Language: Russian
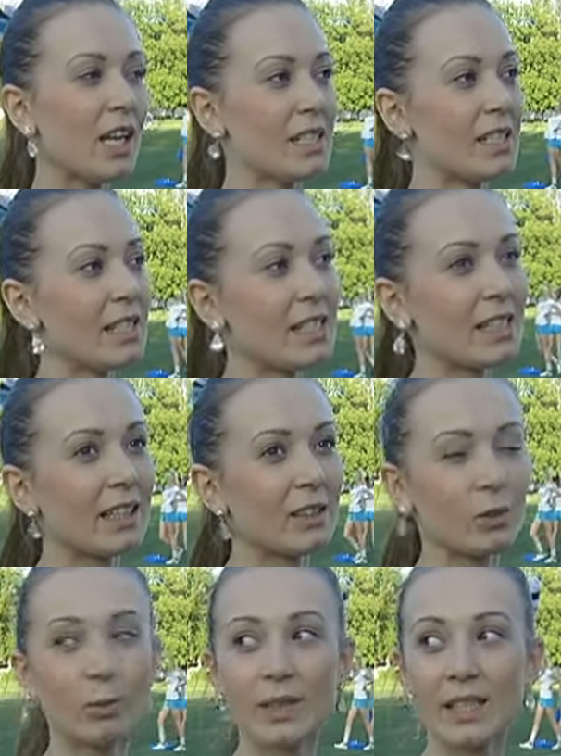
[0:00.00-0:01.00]
Здесь надо
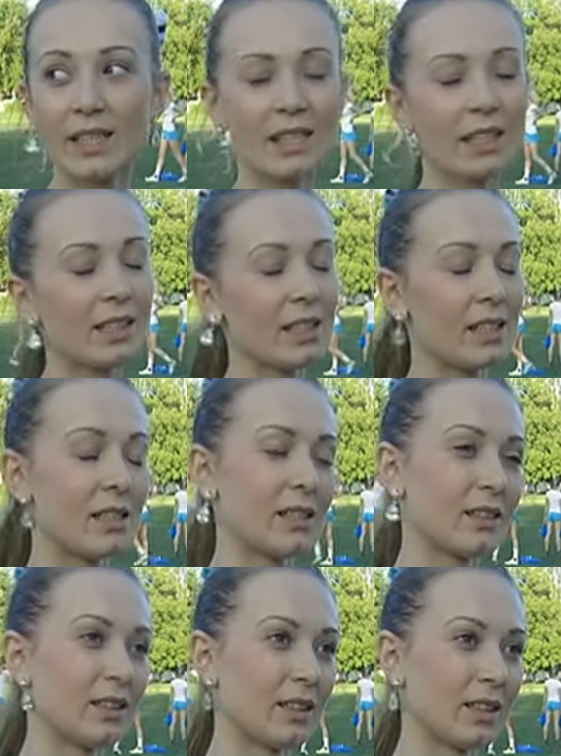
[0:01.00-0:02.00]
уметь делать
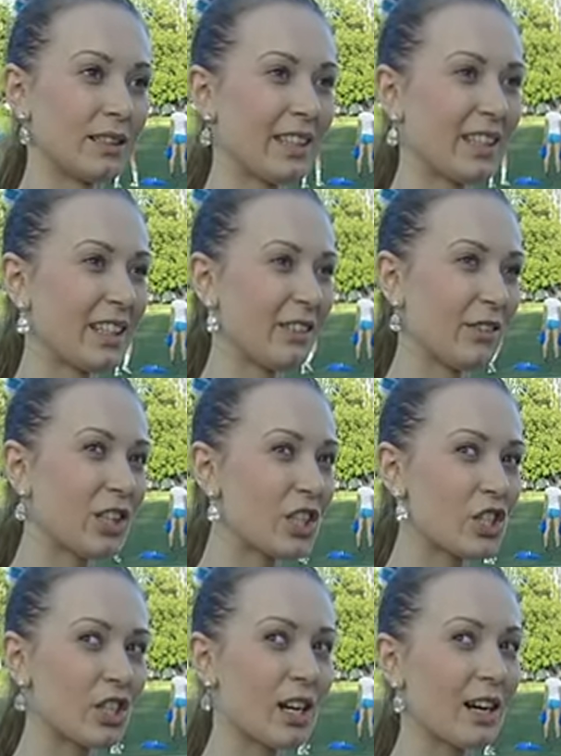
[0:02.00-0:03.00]
э, такие
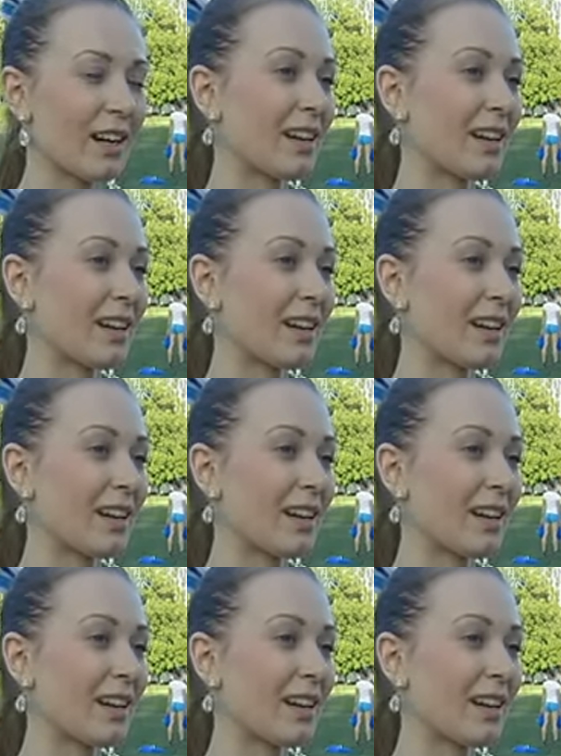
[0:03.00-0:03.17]
вещи, как